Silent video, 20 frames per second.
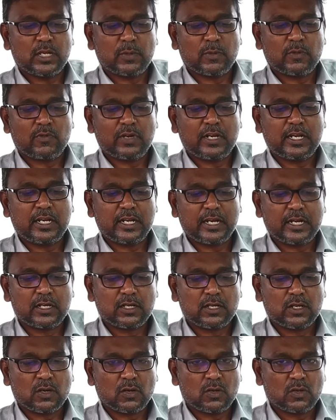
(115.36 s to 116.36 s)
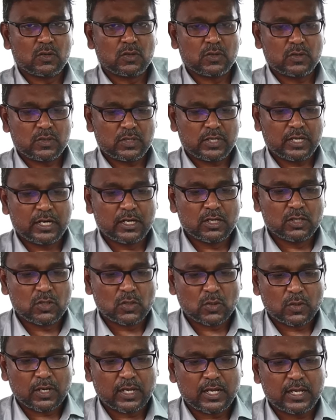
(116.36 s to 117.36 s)
இதை நம்ம வெளியில் எடுக்கிறோம்
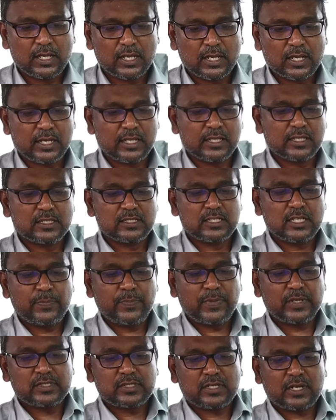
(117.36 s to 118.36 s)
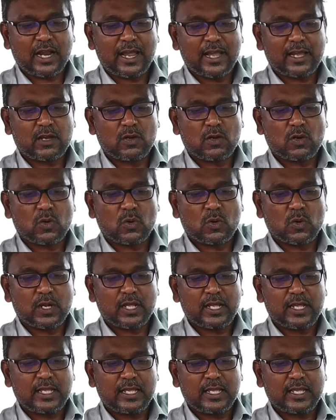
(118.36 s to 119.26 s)
எடுத்தோன்னா இந்த ஜிபிஎஸ் ட்ராக்கரோட